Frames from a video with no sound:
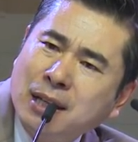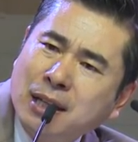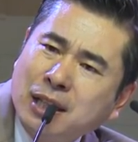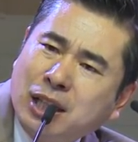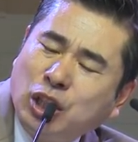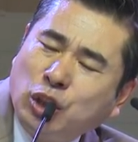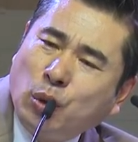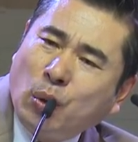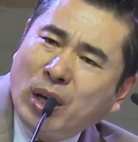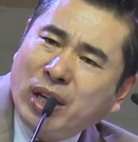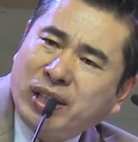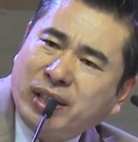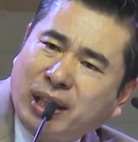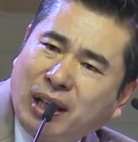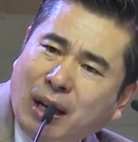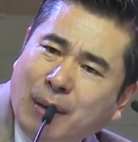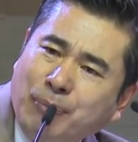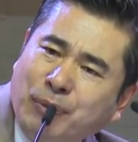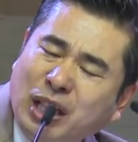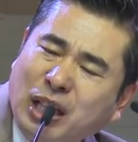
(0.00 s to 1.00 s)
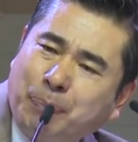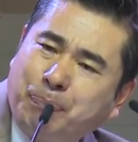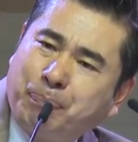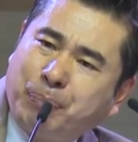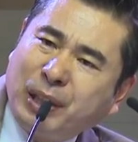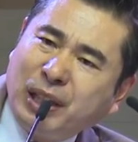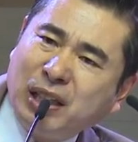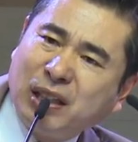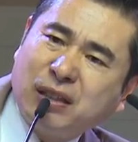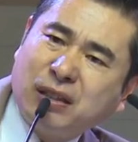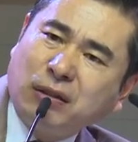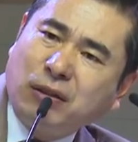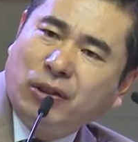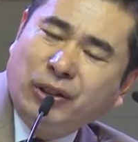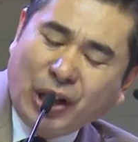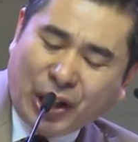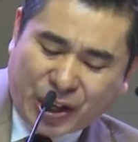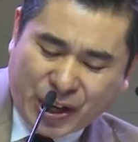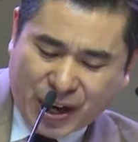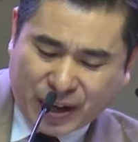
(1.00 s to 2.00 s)
기도의 사람들이 비를
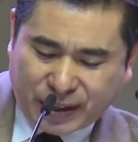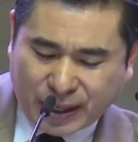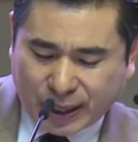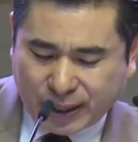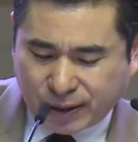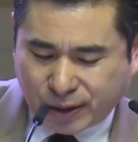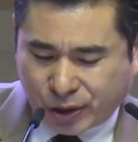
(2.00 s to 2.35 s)
끌어내려야 되는